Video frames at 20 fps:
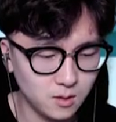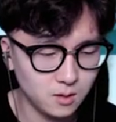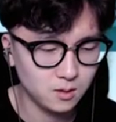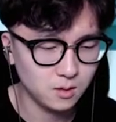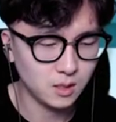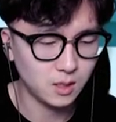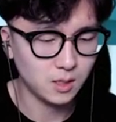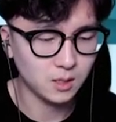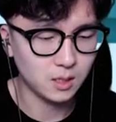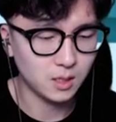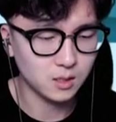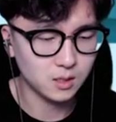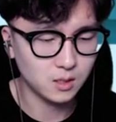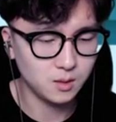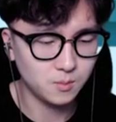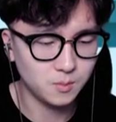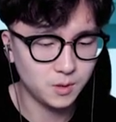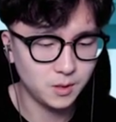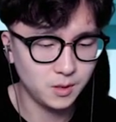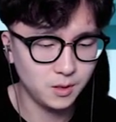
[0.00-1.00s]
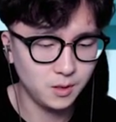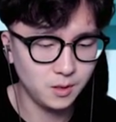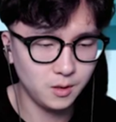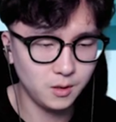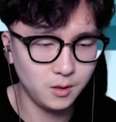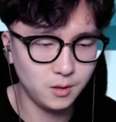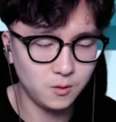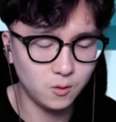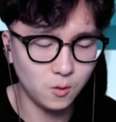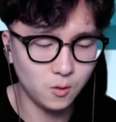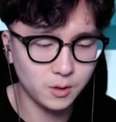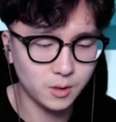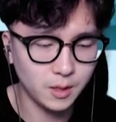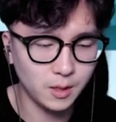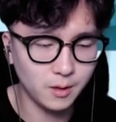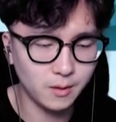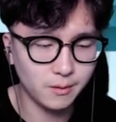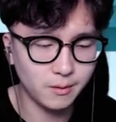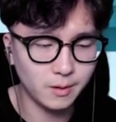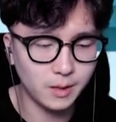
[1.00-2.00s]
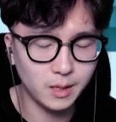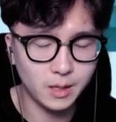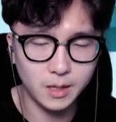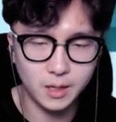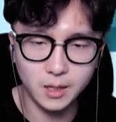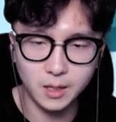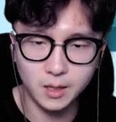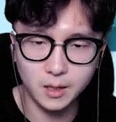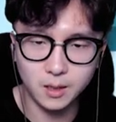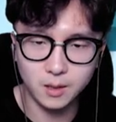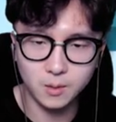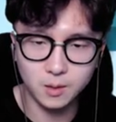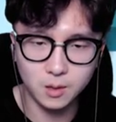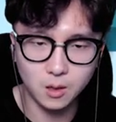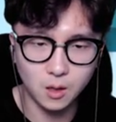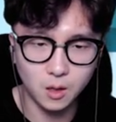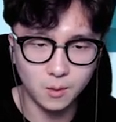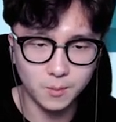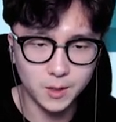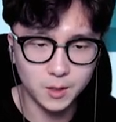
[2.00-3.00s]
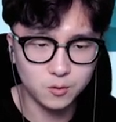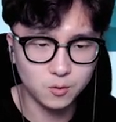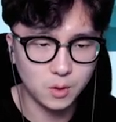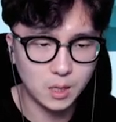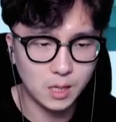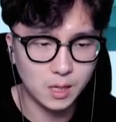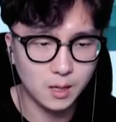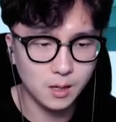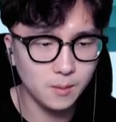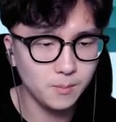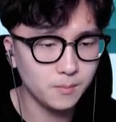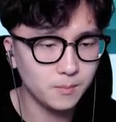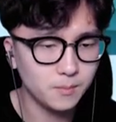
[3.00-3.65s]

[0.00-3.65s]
자, 다시 한 번 로켓과 검의 조합.